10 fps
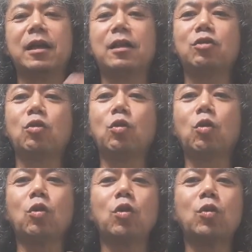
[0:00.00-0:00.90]
えっと、
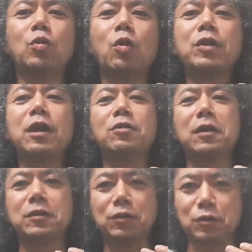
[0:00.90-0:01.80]
こう、動いたりと
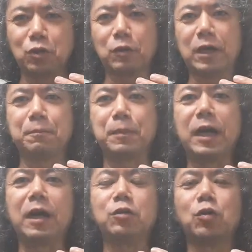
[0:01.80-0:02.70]
かするのは、
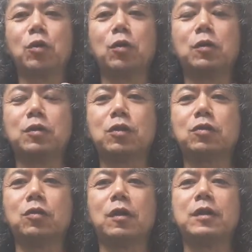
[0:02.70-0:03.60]
まあ、あの、
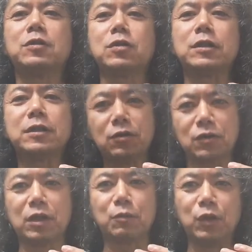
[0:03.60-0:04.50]
ちょっと初心者の
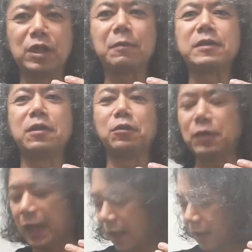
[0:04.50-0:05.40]
人には向いてません
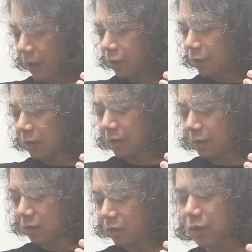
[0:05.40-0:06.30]
ので、
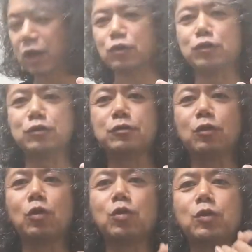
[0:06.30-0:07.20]
とにかく、
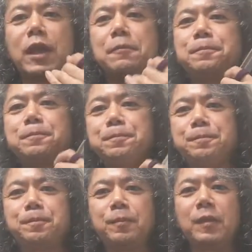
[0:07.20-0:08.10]
このね、
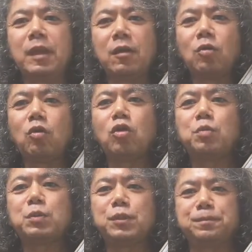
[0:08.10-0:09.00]
ここ
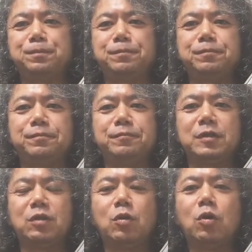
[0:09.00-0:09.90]
の部分
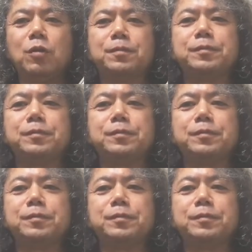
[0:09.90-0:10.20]
を、